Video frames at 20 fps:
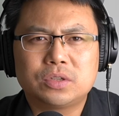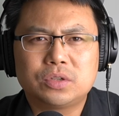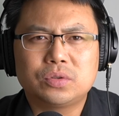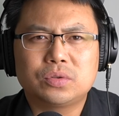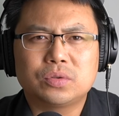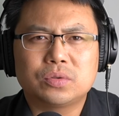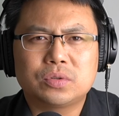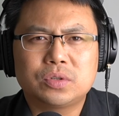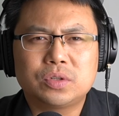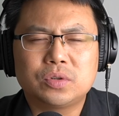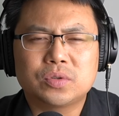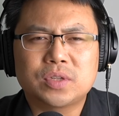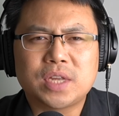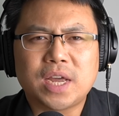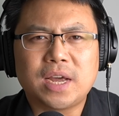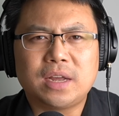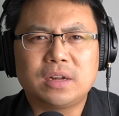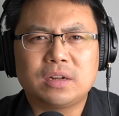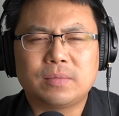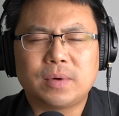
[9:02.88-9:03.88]
救救救
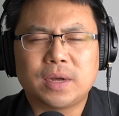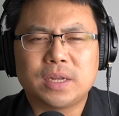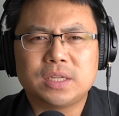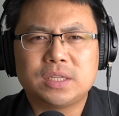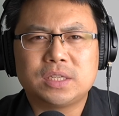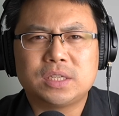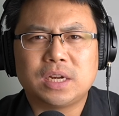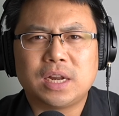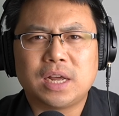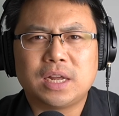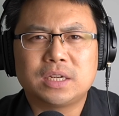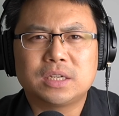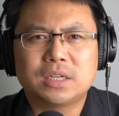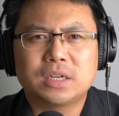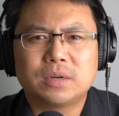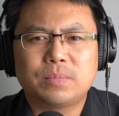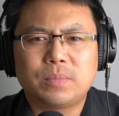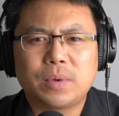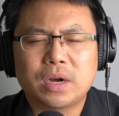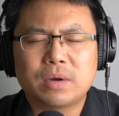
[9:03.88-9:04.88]
灾，对吧？一起来这
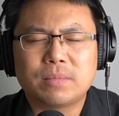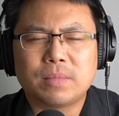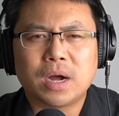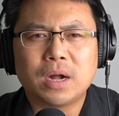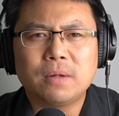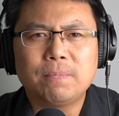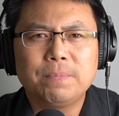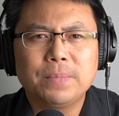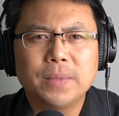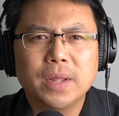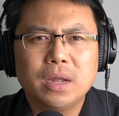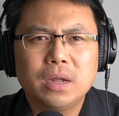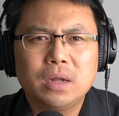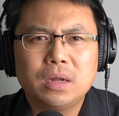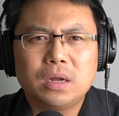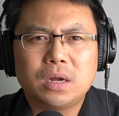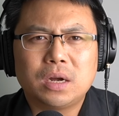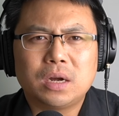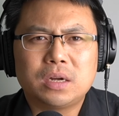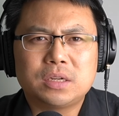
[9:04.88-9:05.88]
个帮个忙，
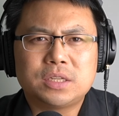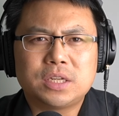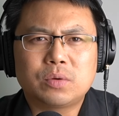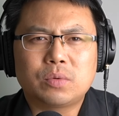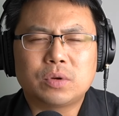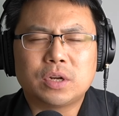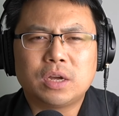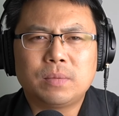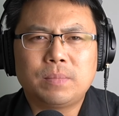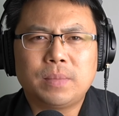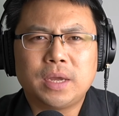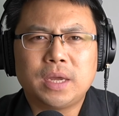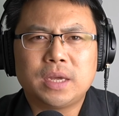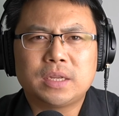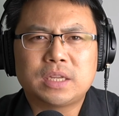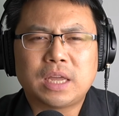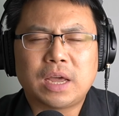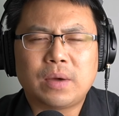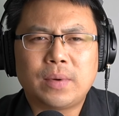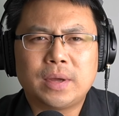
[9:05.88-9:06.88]
呃，结果呢被
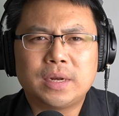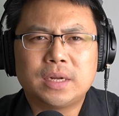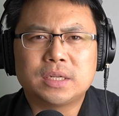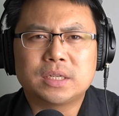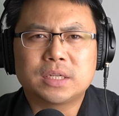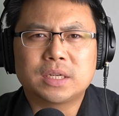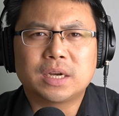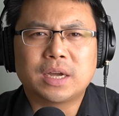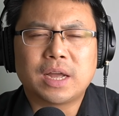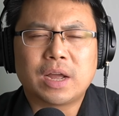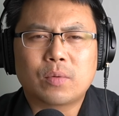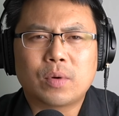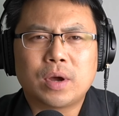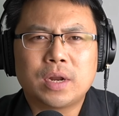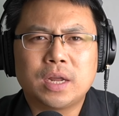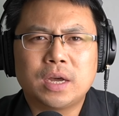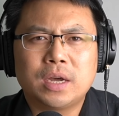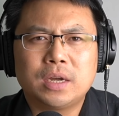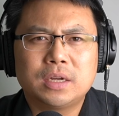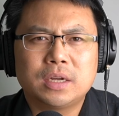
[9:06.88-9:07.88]
台湾的这个海关
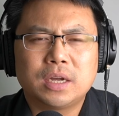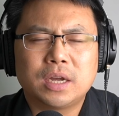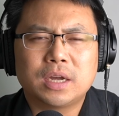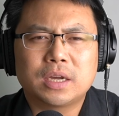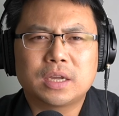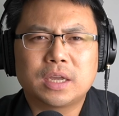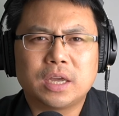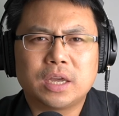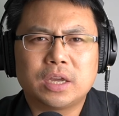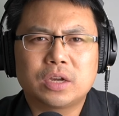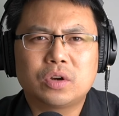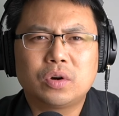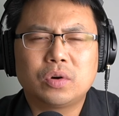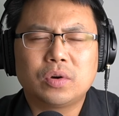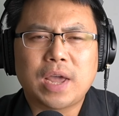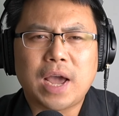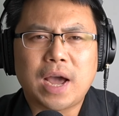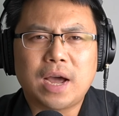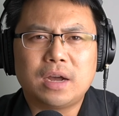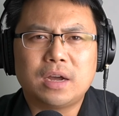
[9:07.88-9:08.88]
呢，呃，给扣
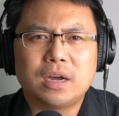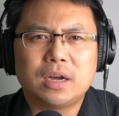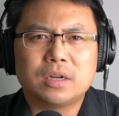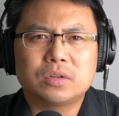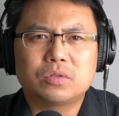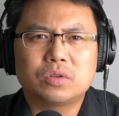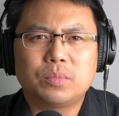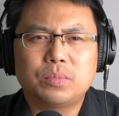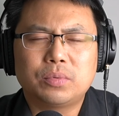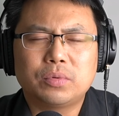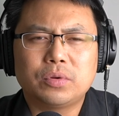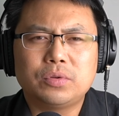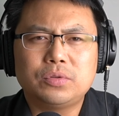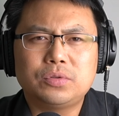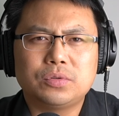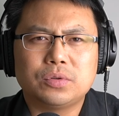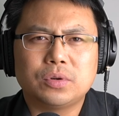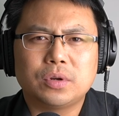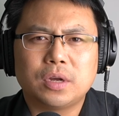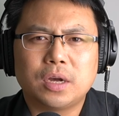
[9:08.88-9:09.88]
押啊，说不允
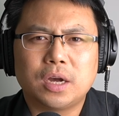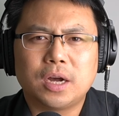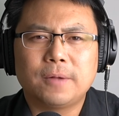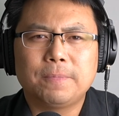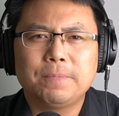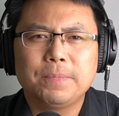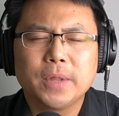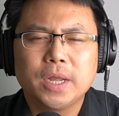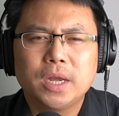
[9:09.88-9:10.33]
许啊。